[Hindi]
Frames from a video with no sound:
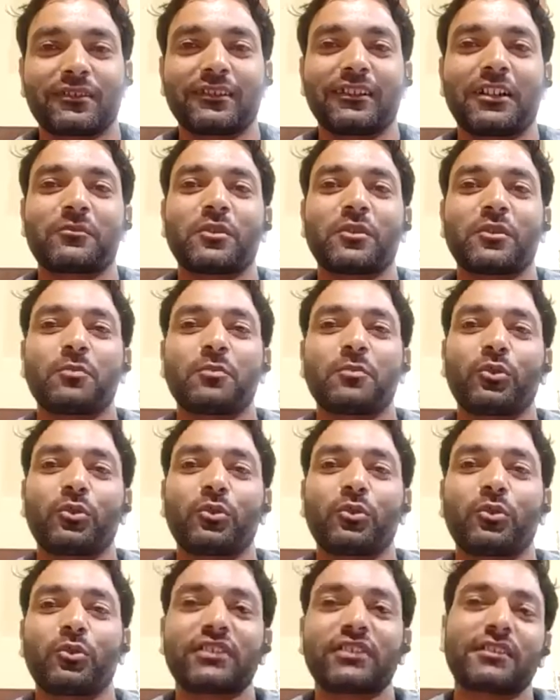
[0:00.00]
बहुत अच्छा
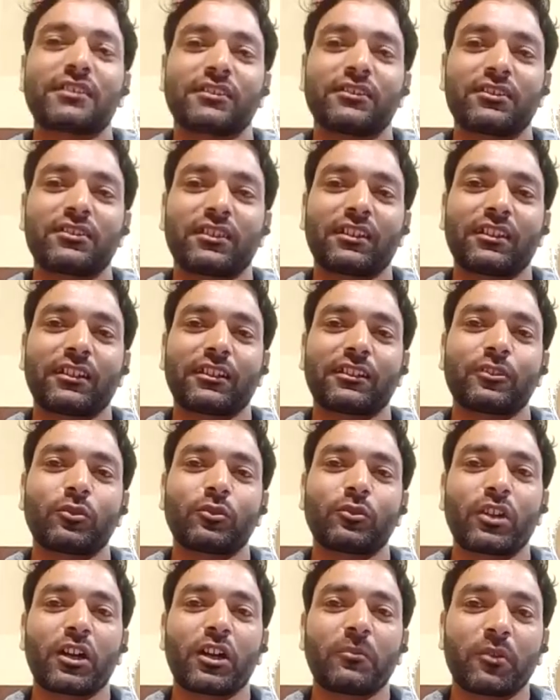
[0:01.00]
रिसर्च किया है और आप
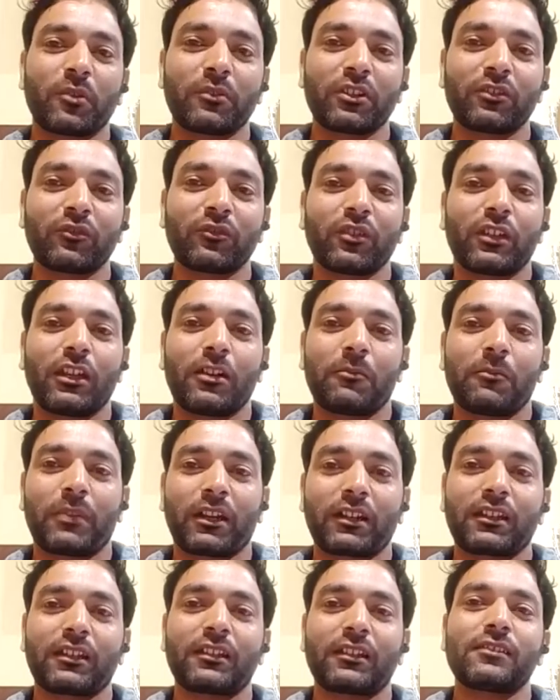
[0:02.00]
हमें
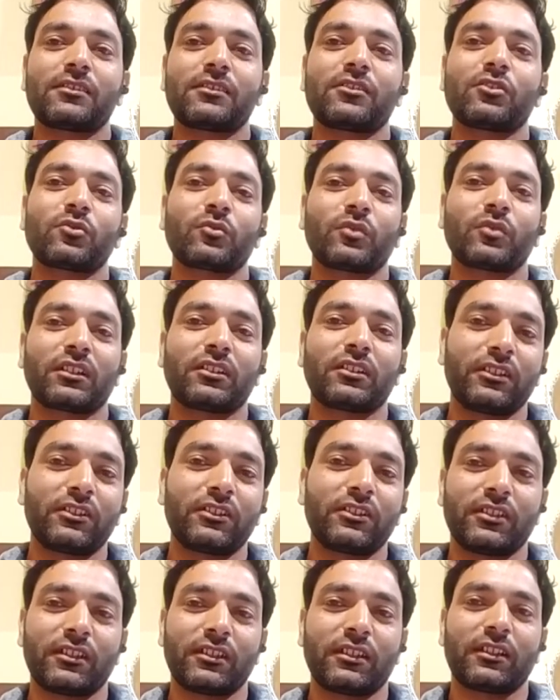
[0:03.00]
प्रैक्टिकल चीज़ों का नॉलेज
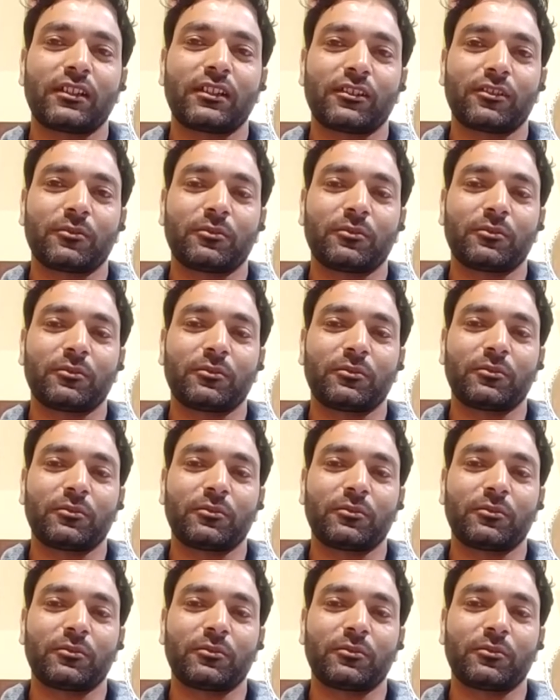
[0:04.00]
दे रहे हैं अभी